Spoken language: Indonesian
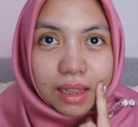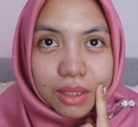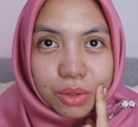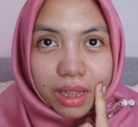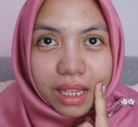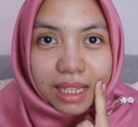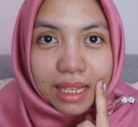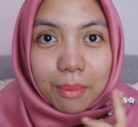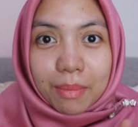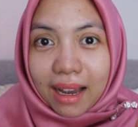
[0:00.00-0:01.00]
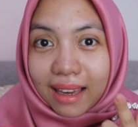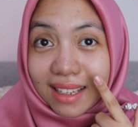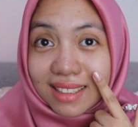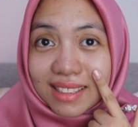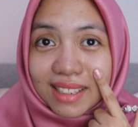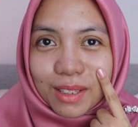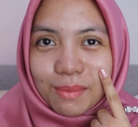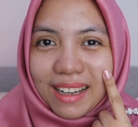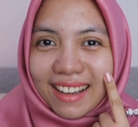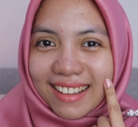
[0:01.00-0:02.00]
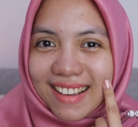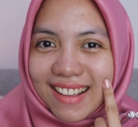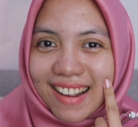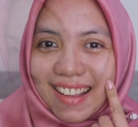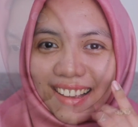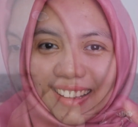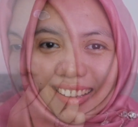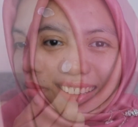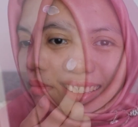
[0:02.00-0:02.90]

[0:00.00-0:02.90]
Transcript: lanjut lagi pakai sisi sebelah kiri